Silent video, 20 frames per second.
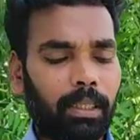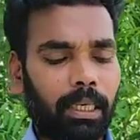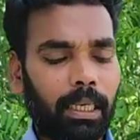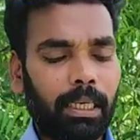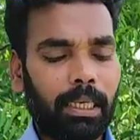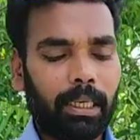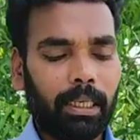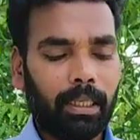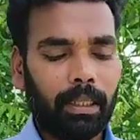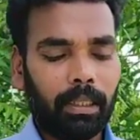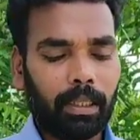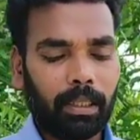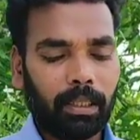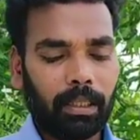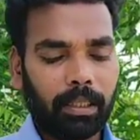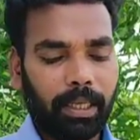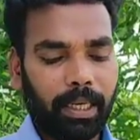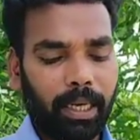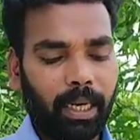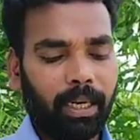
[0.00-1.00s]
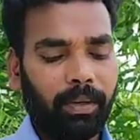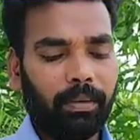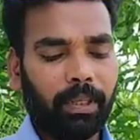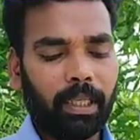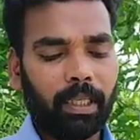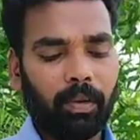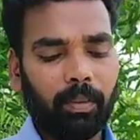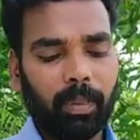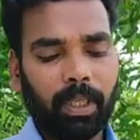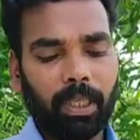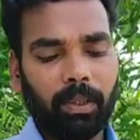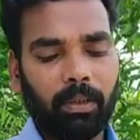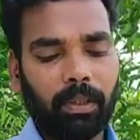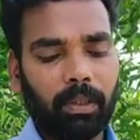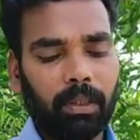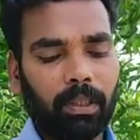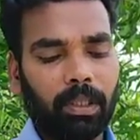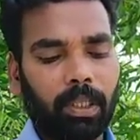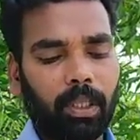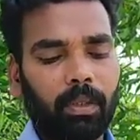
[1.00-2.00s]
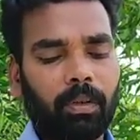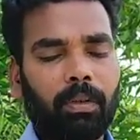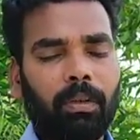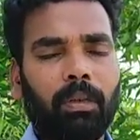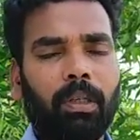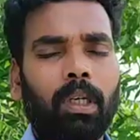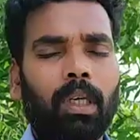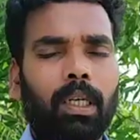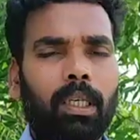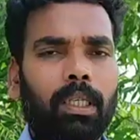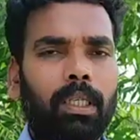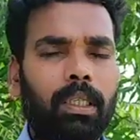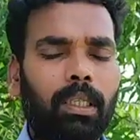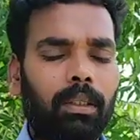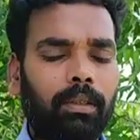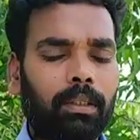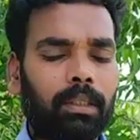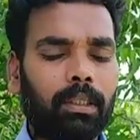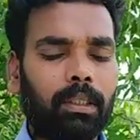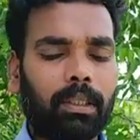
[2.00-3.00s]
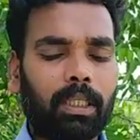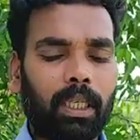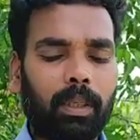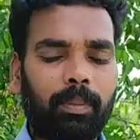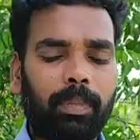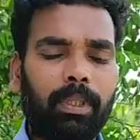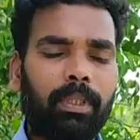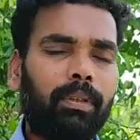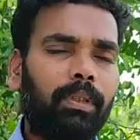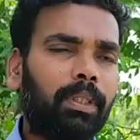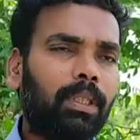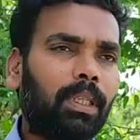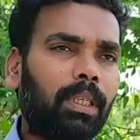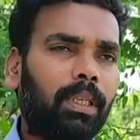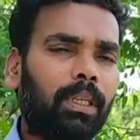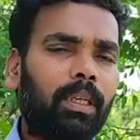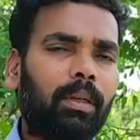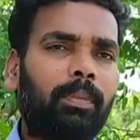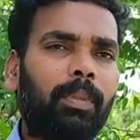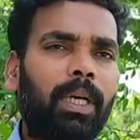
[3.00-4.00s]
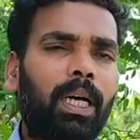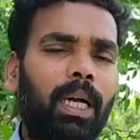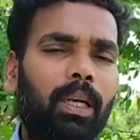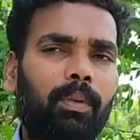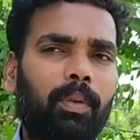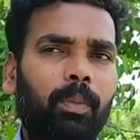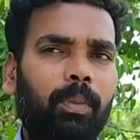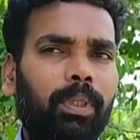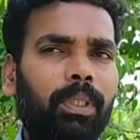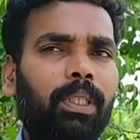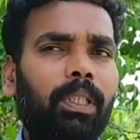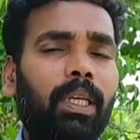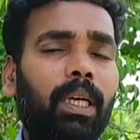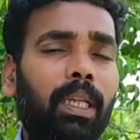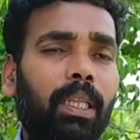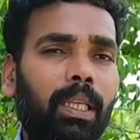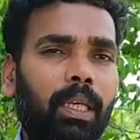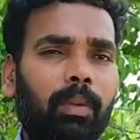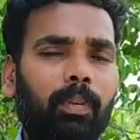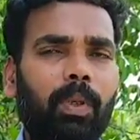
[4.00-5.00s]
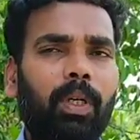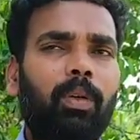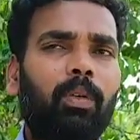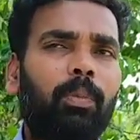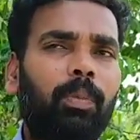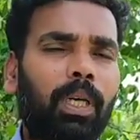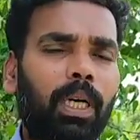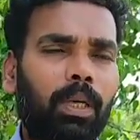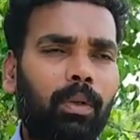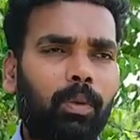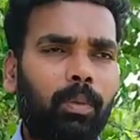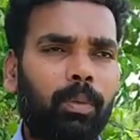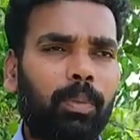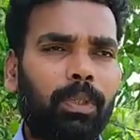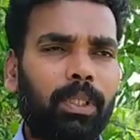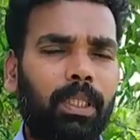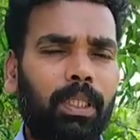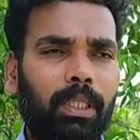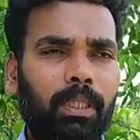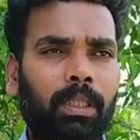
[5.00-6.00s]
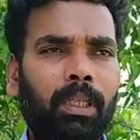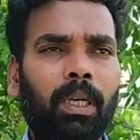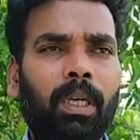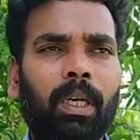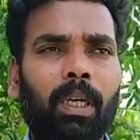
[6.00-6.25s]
இலையில இருக்கிற கேழ்வரகு மாதிரி ஒரு இது இருக்கும் இதை வந்து சாப்பிட்டுட்டு வந்தாங்கன்னா பால் உற்பத்தி அதிகமாகவும் பால் உற்பத்தி